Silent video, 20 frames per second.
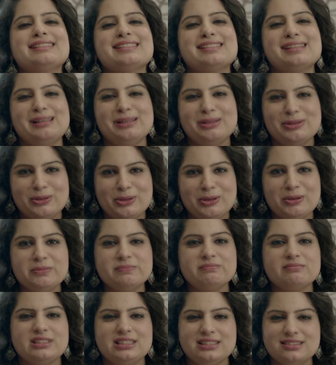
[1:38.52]
चलो
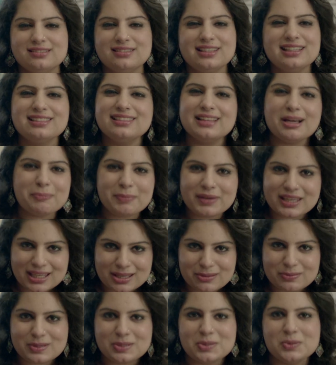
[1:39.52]
इतना पिकी
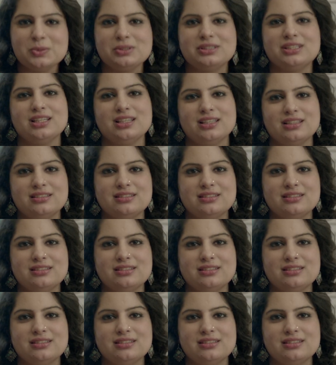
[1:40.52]
भी नहीं होते